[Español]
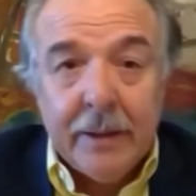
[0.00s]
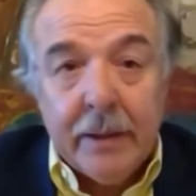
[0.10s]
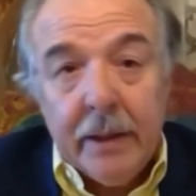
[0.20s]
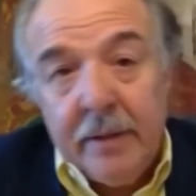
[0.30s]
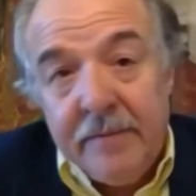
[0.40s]

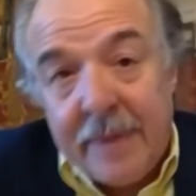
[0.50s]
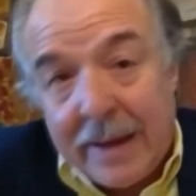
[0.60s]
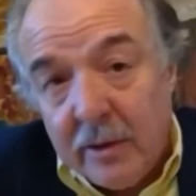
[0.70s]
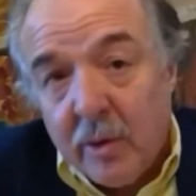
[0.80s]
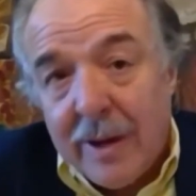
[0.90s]

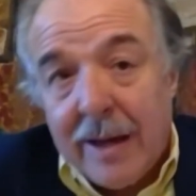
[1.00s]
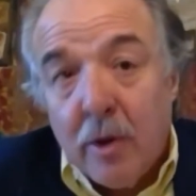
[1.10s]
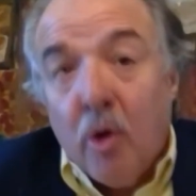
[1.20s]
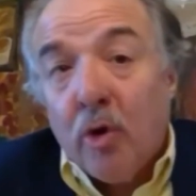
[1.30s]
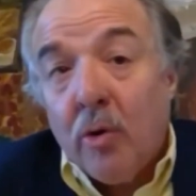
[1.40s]
enviándolas a
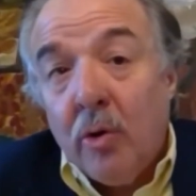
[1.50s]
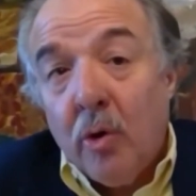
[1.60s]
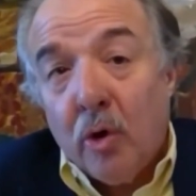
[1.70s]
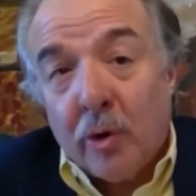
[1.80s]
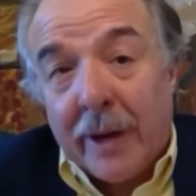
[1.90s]
los
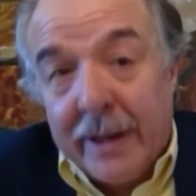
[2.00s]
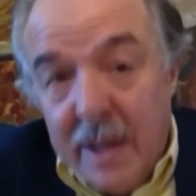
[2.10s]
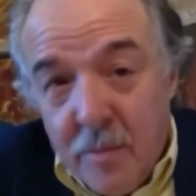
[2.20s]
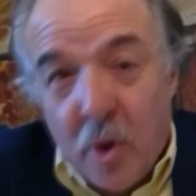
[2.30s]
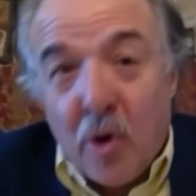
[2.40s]

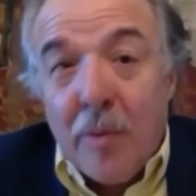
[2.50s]
organismos